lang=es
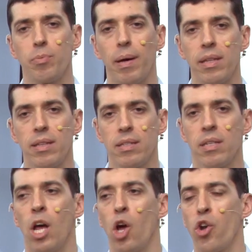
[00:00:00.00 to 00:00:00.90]

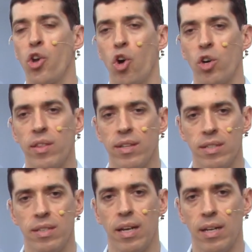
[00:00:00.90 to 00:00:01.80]
pacientes no
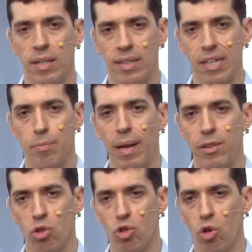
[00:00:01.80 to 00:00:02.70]
necesitan el
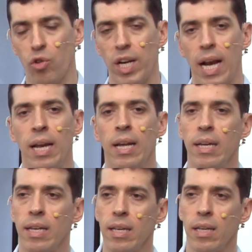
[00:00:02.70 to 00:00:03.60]
trasplante osteocondral
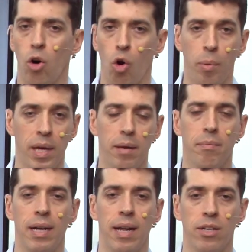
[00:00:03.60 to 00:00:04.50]
y o
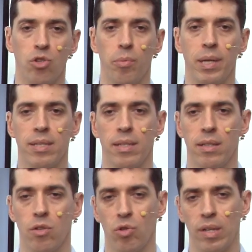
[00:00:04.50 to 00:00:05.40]
bien van a
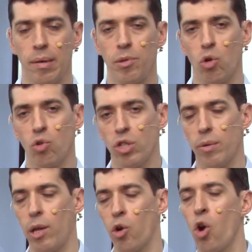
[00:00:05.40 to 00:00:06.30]
resolverse con tratamiento
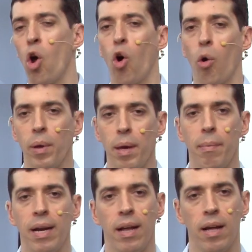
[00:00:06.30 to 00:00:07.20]
conservador o
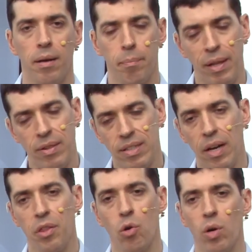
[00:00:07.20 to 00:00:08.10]
bien van a
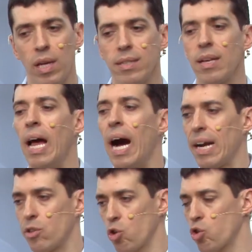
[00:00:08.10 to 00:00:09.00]
precisar cirugías
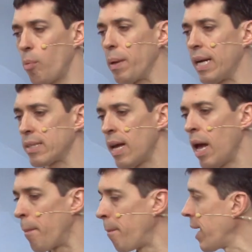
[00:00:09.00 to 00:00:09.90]
artroscópicas
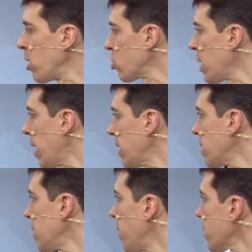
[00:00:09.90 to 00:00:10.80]
menos
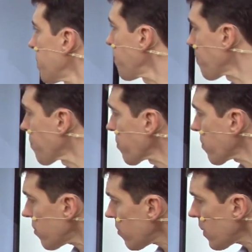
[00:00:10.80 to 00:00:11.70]
agresivas.
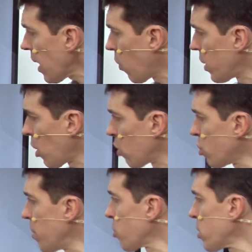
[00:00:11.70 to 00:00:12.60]
En cuanto a
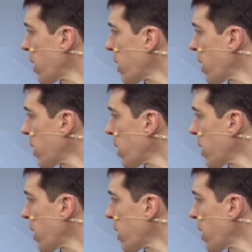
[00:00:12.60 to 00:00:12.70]
los tiempos de